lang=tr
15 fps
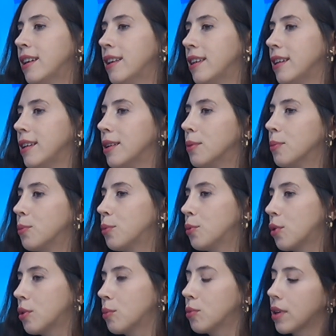E,
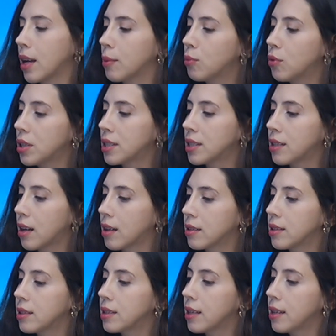bu yani bu
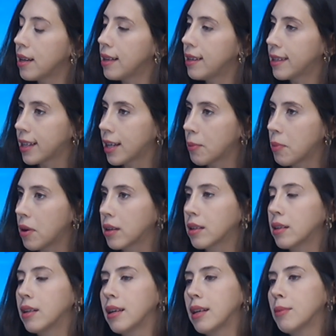açıdan da işte el
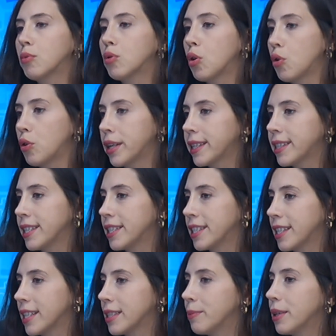yıkamak, e, buna örnek
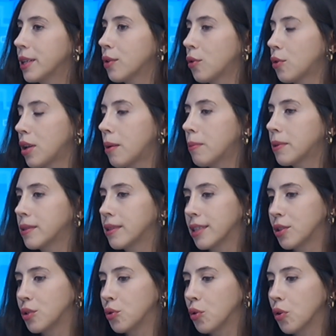teşkil etmek önem
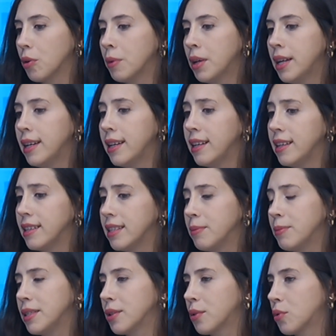taşıyor. E,
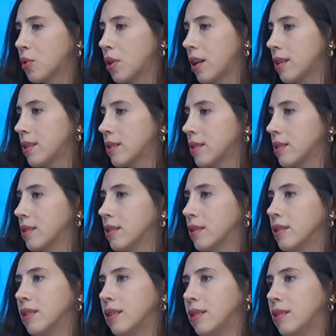temizlik
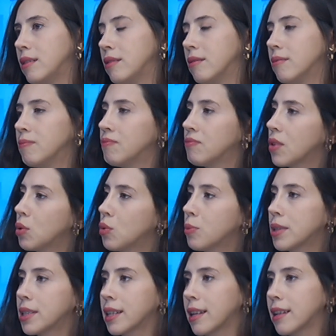kurallarını, e,
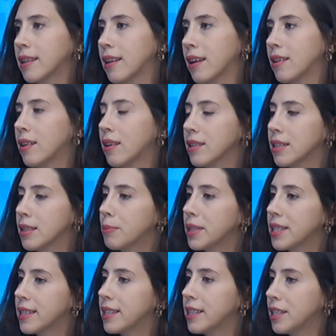uyması gereken aslında
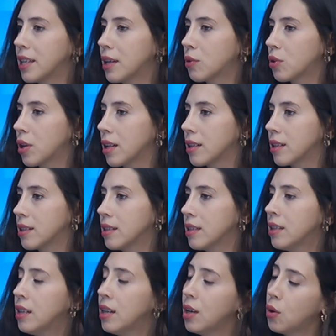basit hijyen
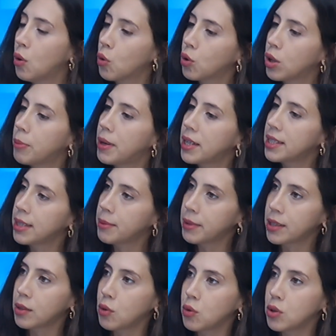kurallarını okula
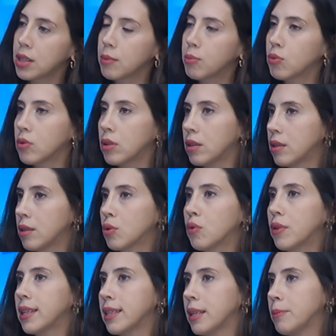başlamadan önce bunlar işte
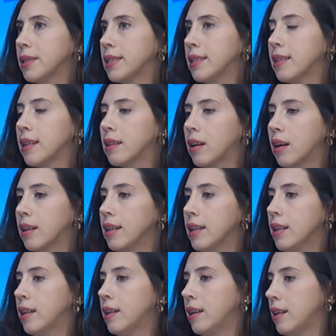tuvalet temizliği de dahil
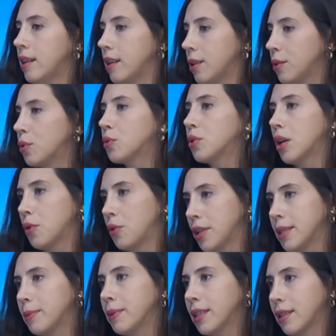e, çocuğa
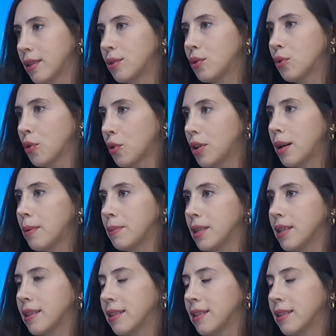öğretmek çok önemli.